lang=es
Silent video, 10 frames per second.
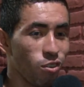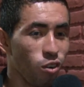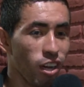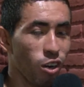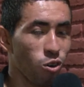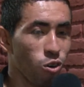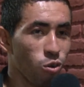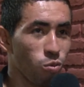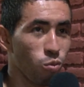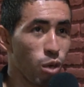fue
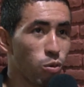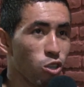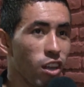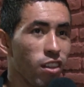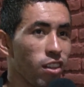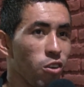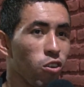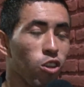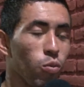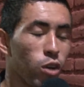algo muy emocionante, te digo,
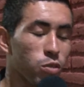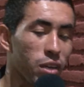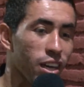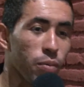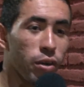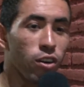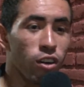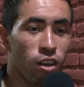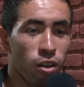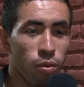no te lo puedo explicar, pero,
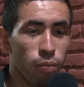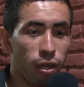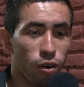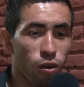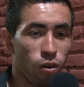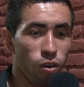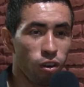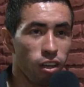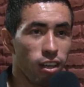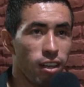pero
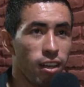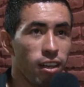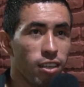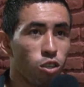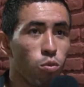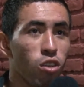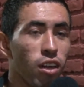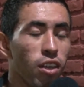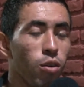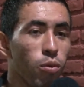eh, estoy muy
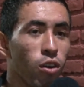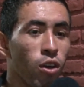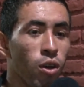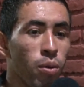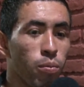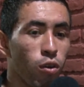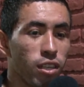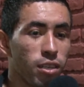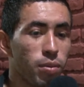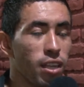tranquilo por,
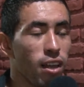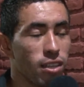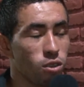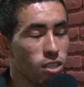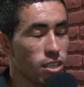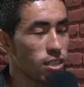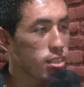porque se empiezan a dar las cosas.